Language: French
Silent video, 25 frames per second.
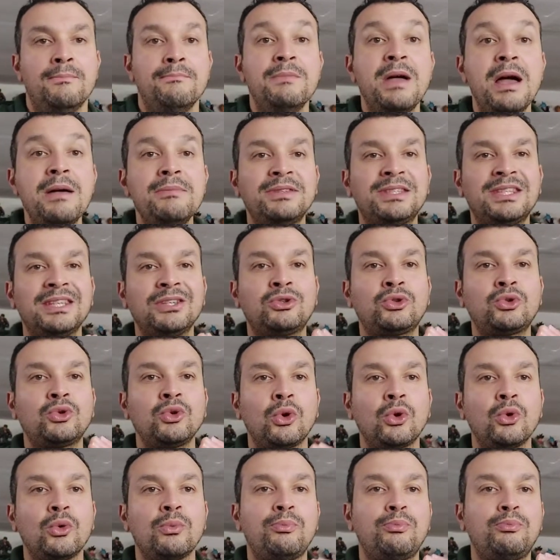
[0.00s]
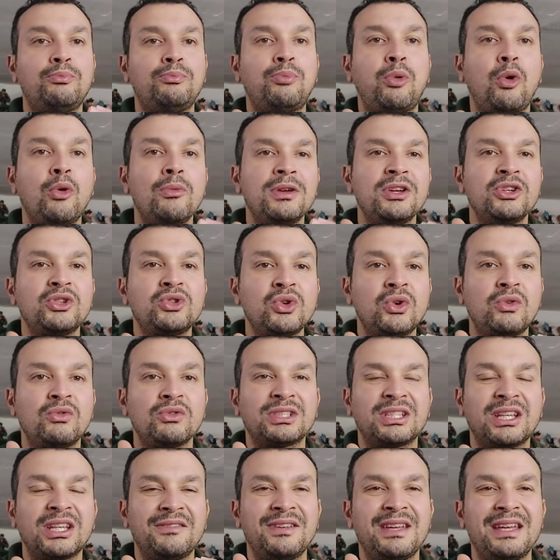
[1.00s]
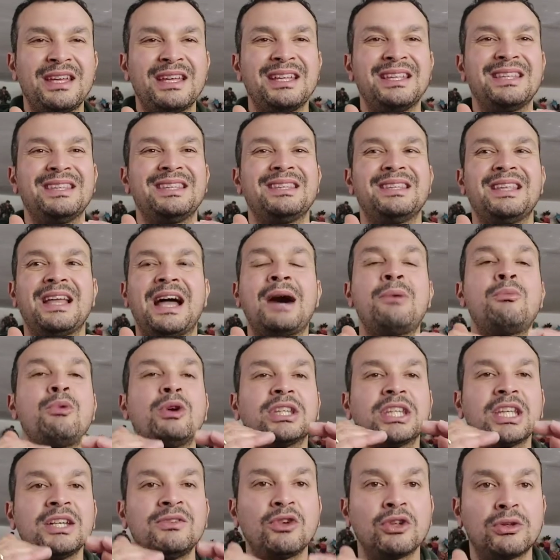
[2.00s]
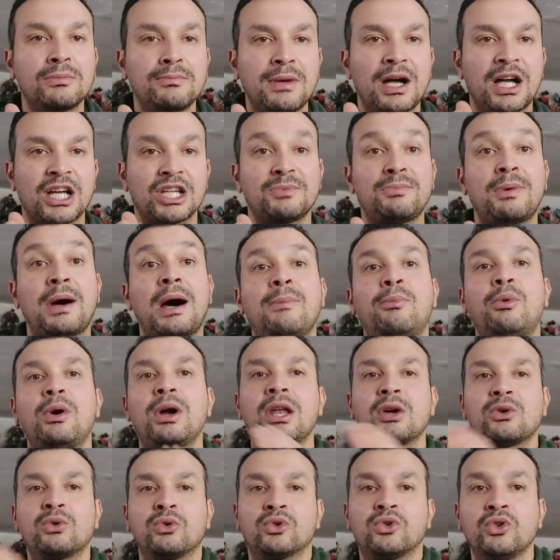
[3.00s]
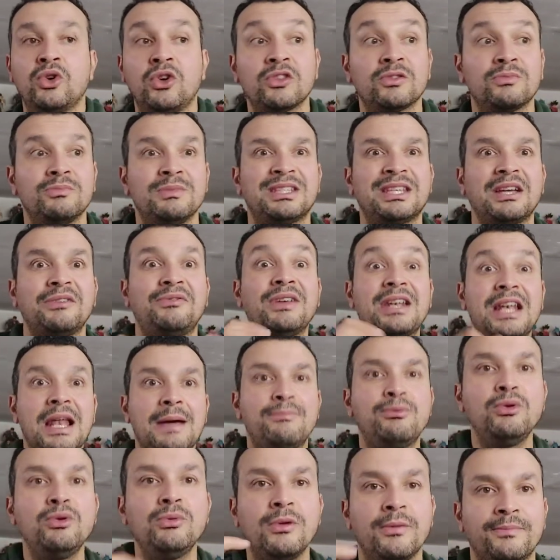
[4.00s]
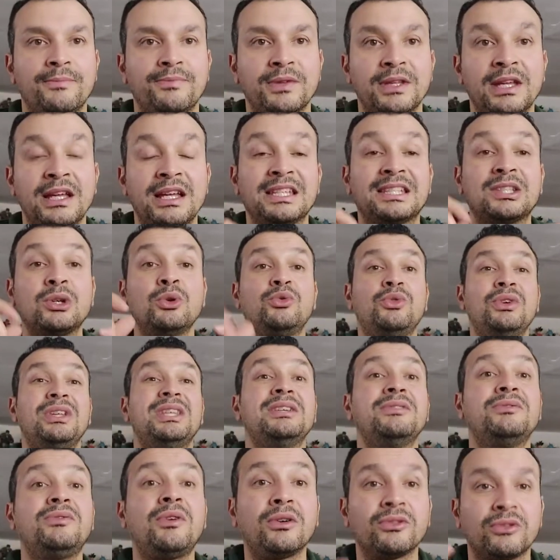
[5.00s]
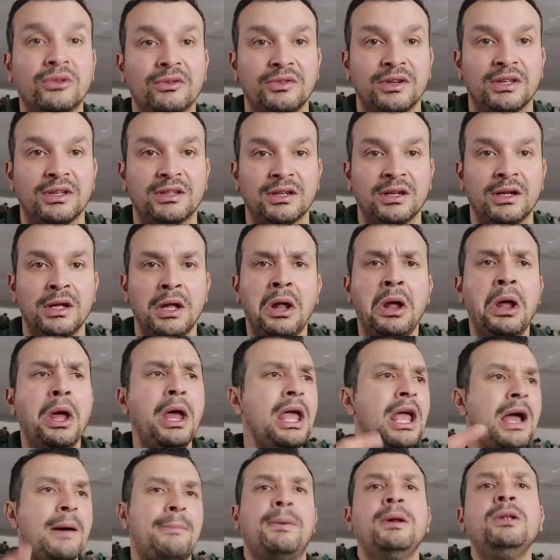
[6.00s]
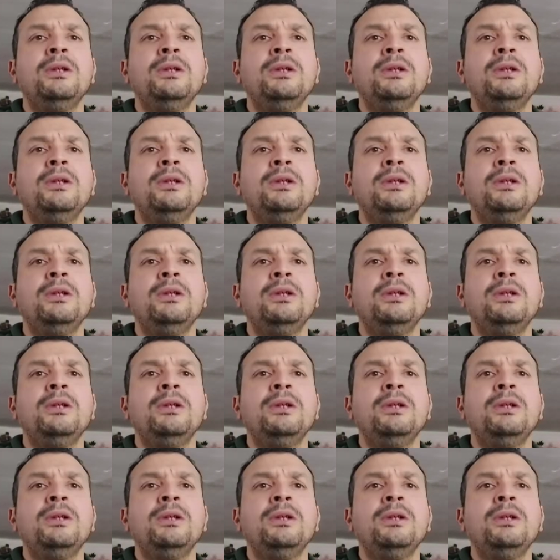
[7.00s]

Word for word: même si sur le premier jour, vous avez amoindri votre marge par rapport à la concurrence, mais ça fait de la pub. Ça vous fait des ventes, en fait. Et